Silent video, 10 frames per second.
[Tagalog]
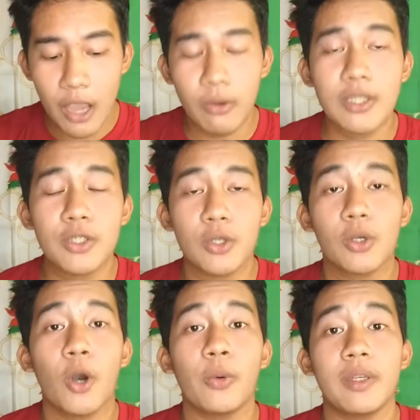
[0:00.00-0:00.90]
I want to
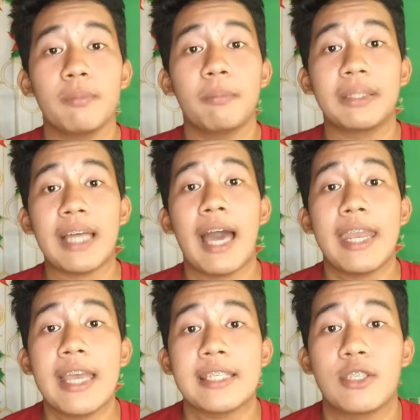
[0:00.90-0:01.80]
go in
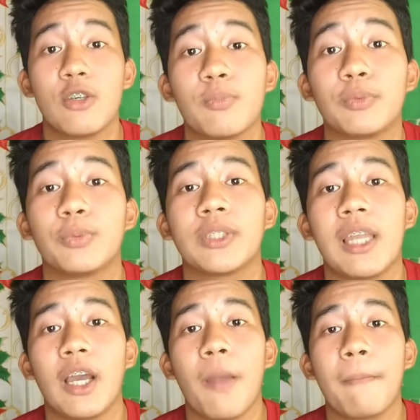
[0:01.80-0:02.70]
Batanes, yun
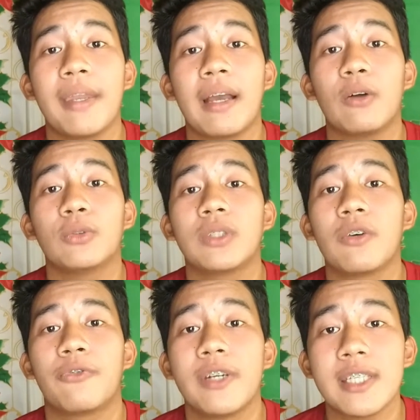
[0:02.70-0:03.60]
talaga yung
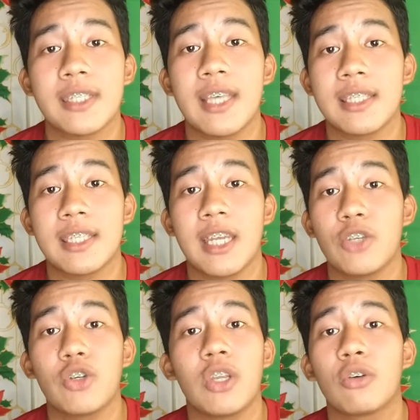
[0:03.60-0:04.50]
pinakaunang first
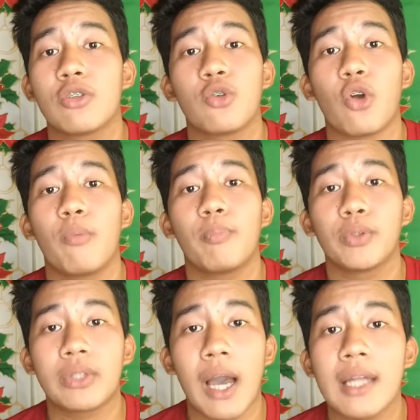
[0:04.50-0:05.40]
destination na gusto kong
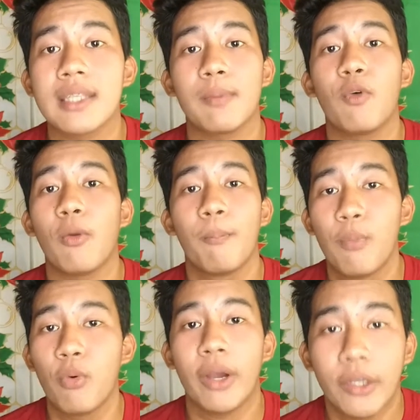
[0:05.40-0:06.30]
puntahan sa
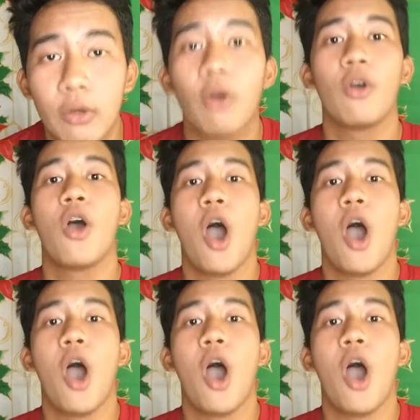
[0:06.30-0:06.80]
buong buhay ko.